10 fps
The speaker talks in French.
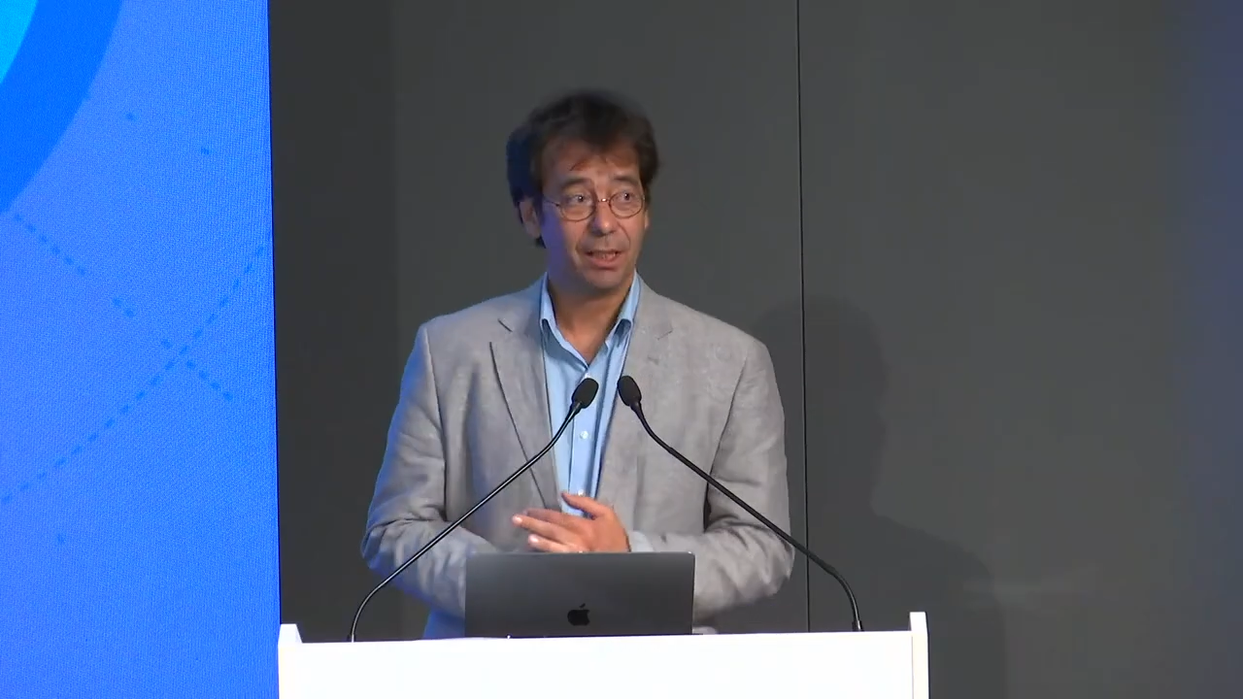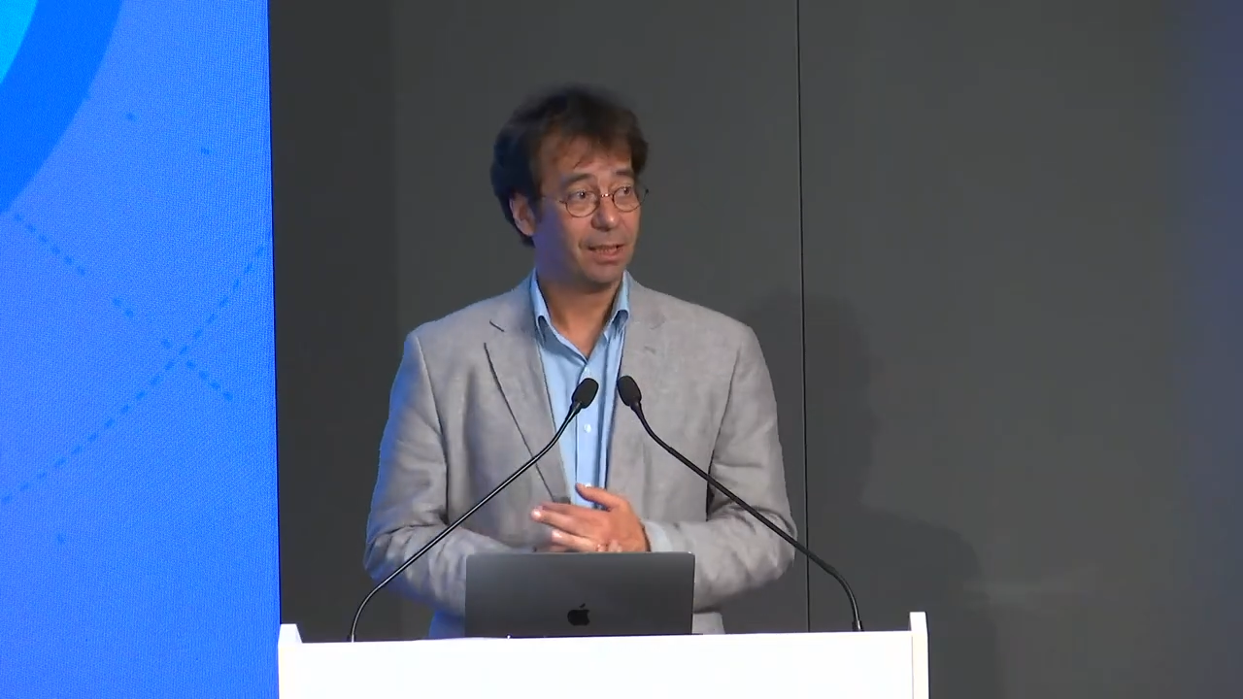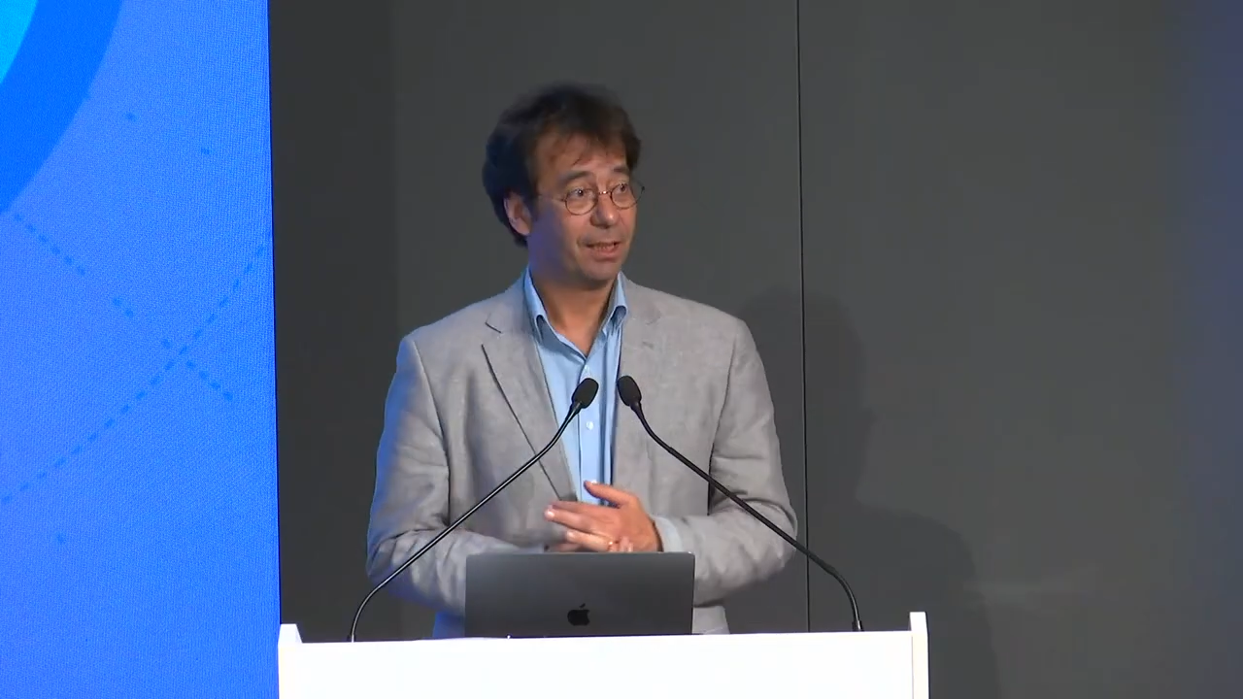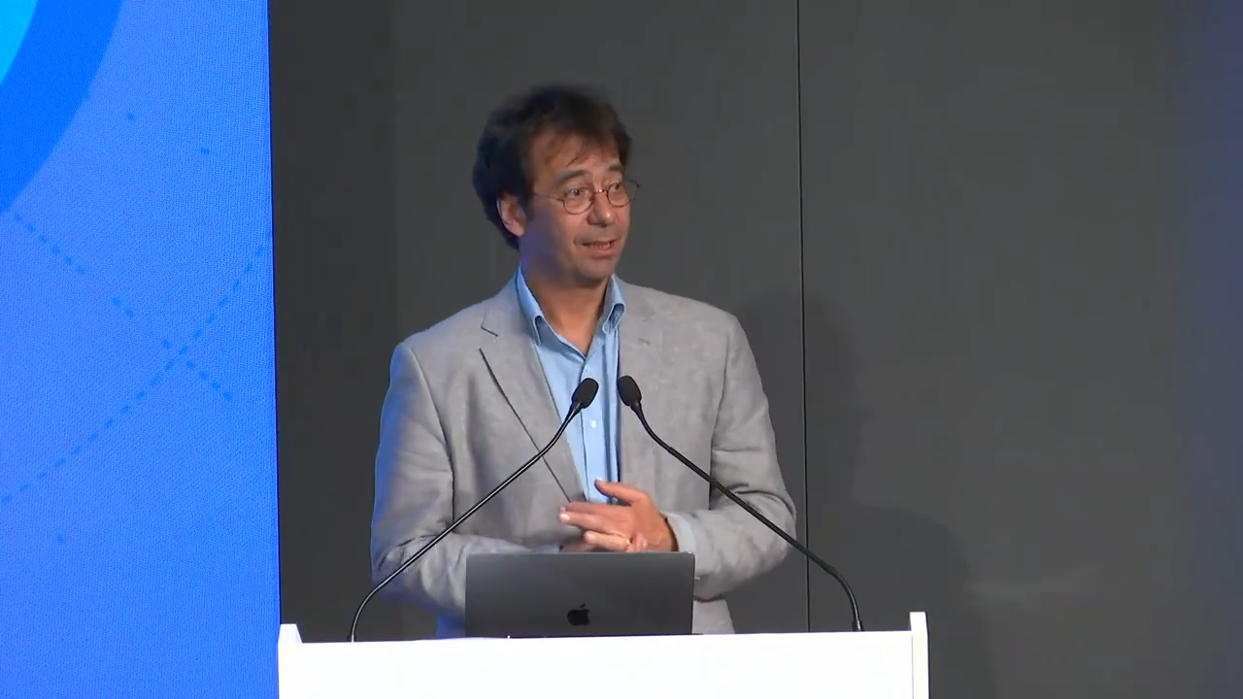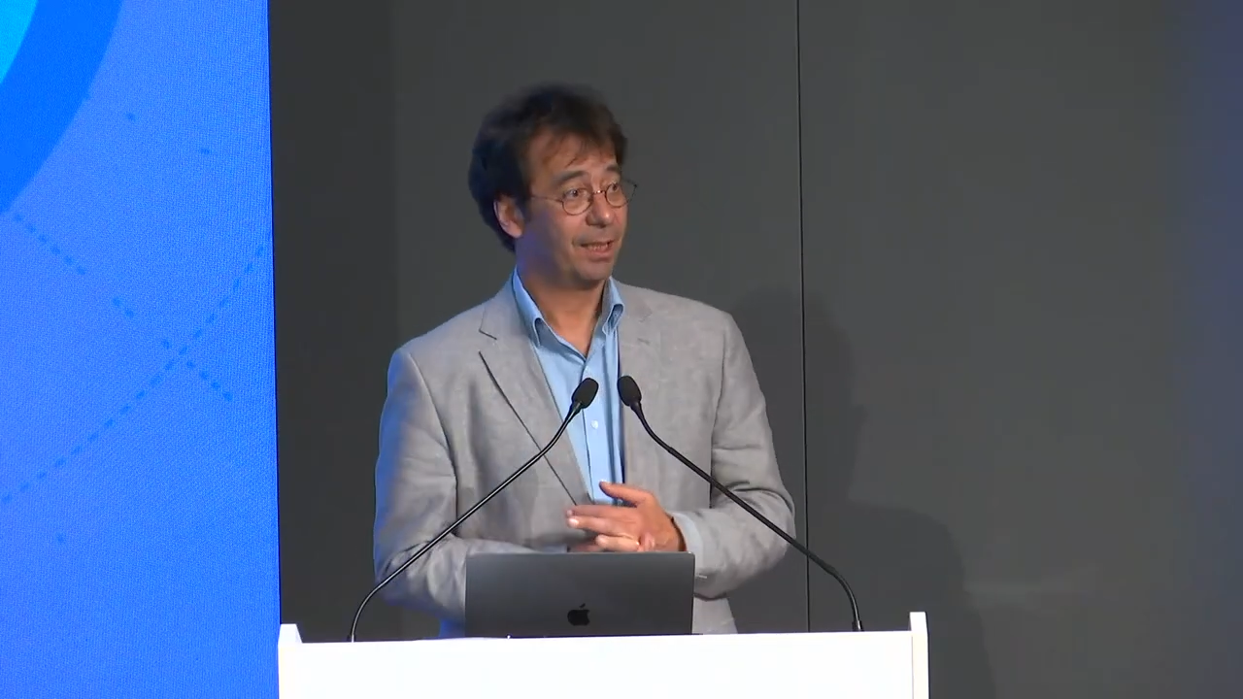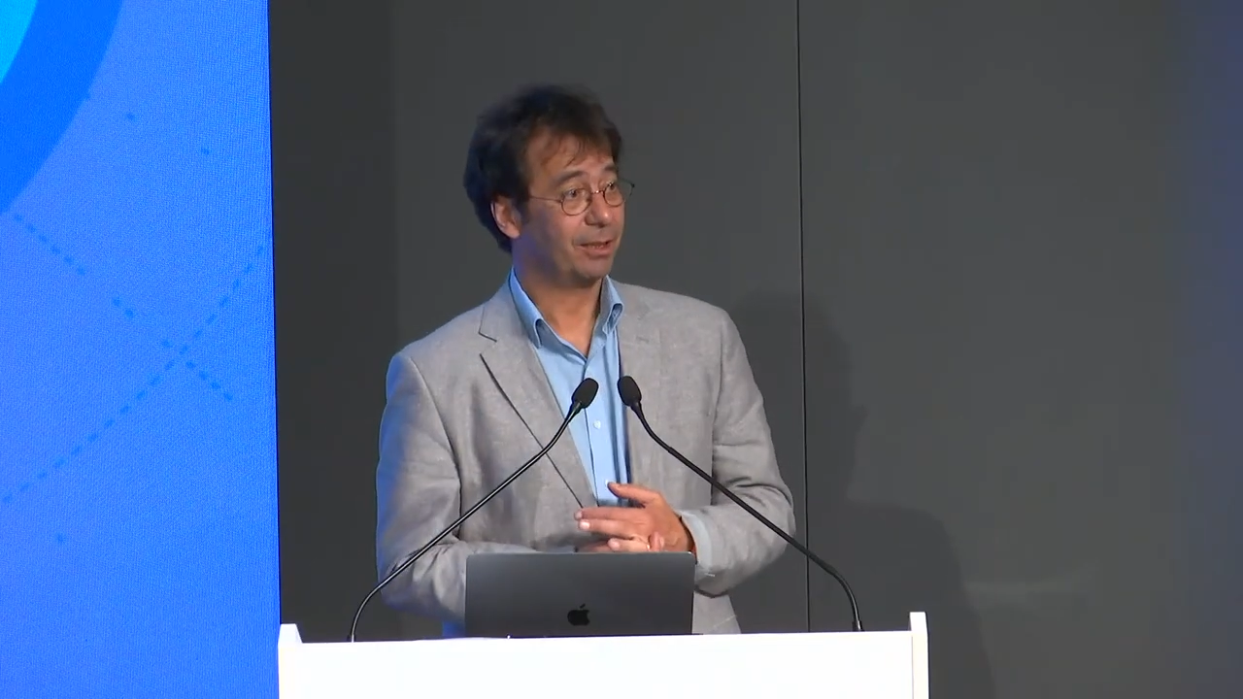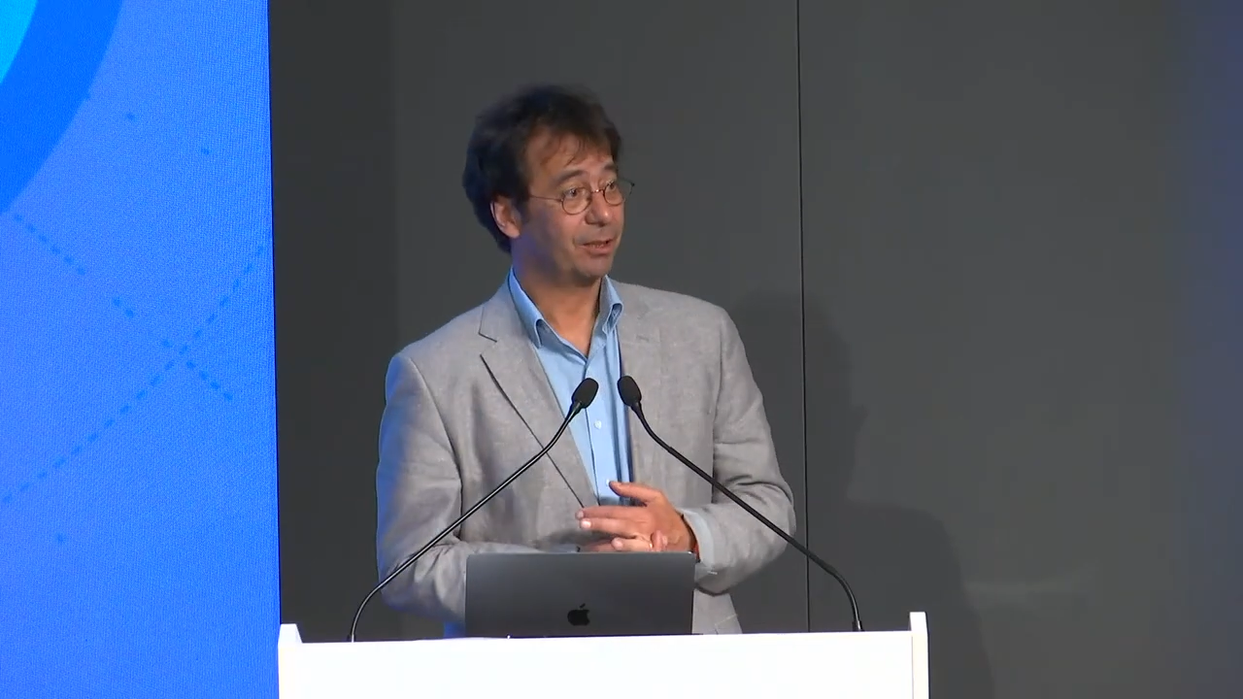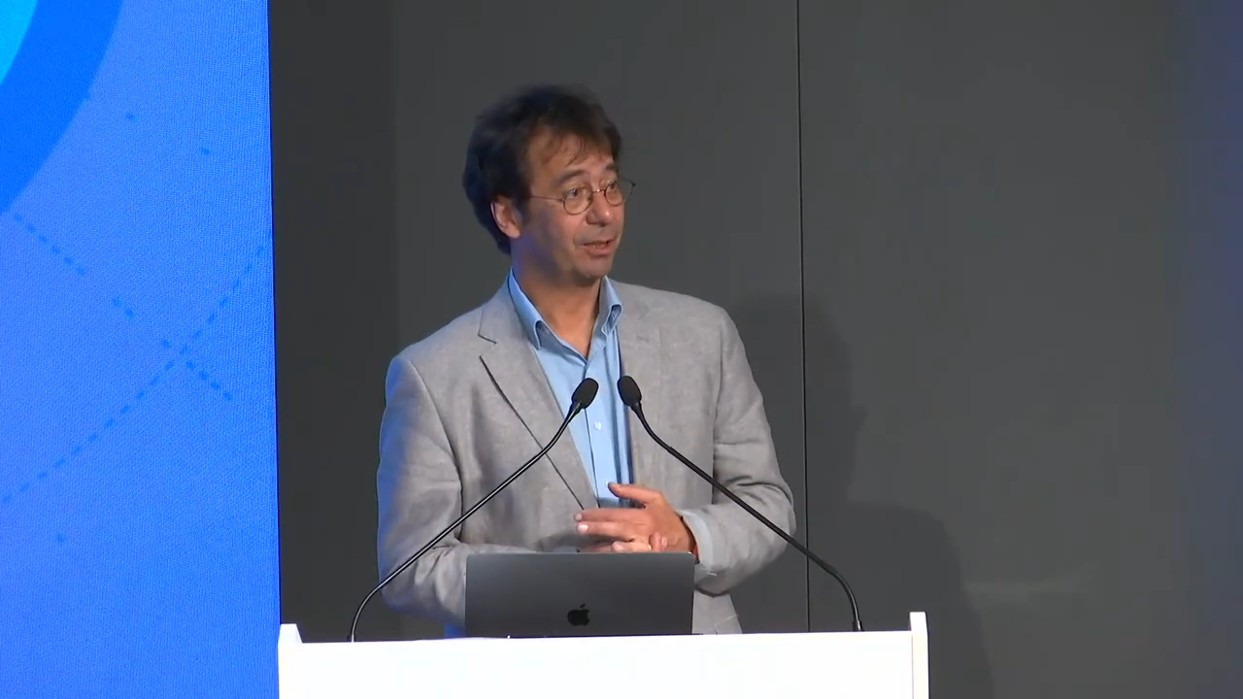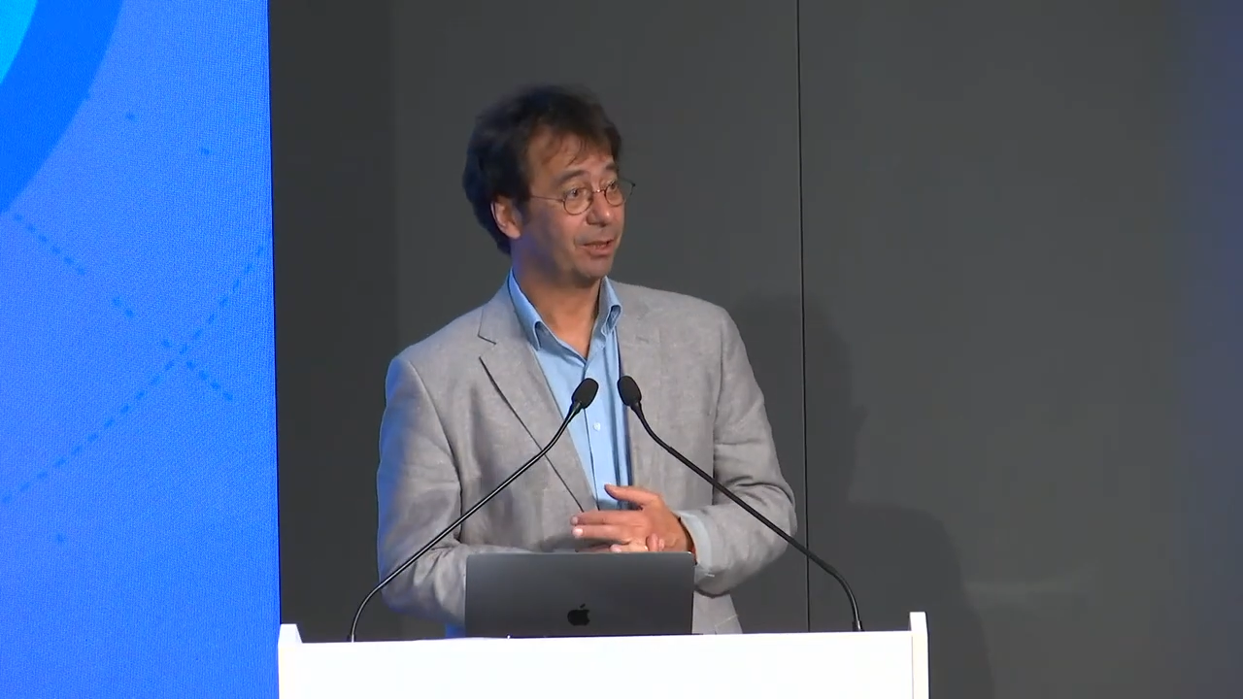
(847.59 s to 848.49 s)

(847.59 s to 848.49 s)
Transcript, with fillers: vont aller jusqu'à